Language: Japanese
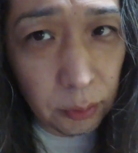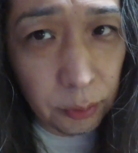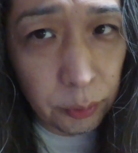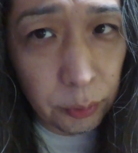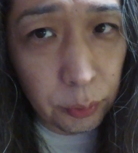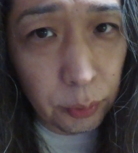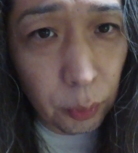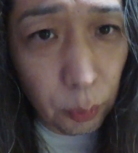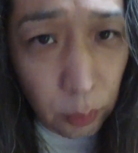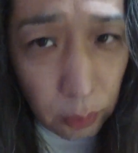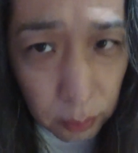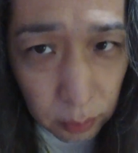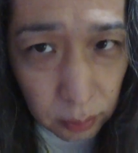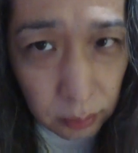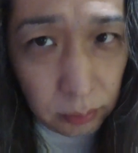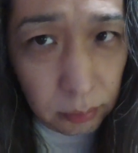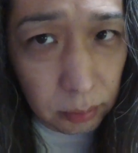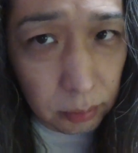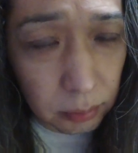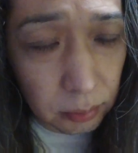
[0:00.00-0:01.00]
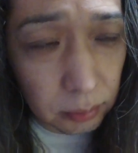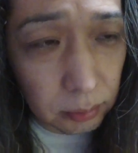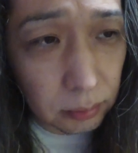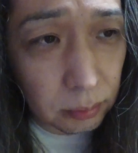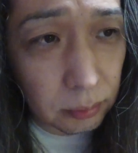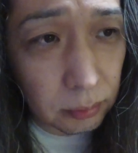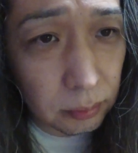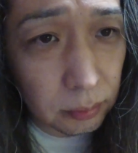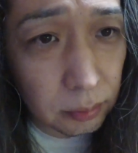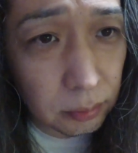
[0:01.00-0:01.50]
言っておかないと、
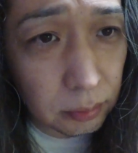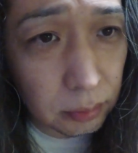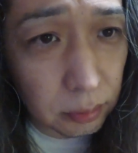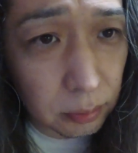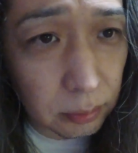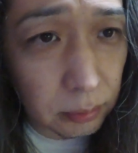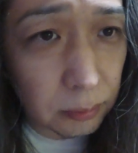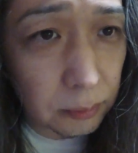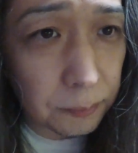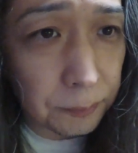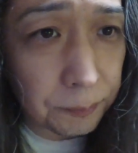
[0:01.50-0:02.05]
そ